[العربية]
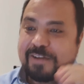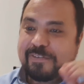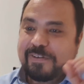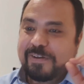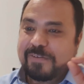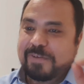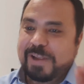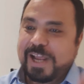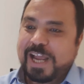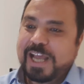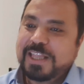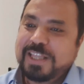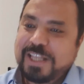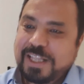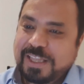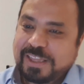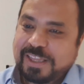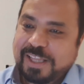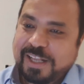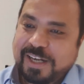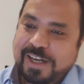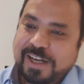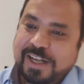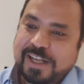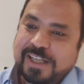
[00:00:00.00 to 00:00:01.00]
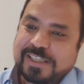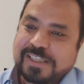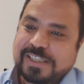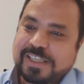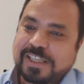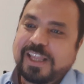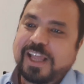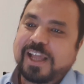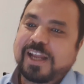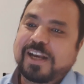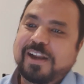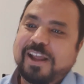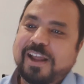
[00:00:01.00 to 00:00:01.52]
فبهذه الطريقة
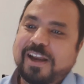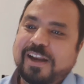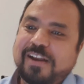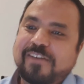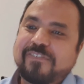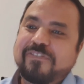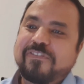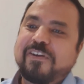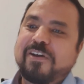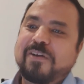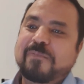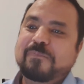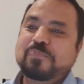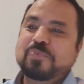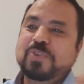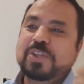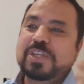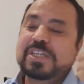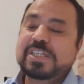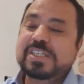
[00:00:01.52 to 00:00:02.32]
استطعنا أن نفهم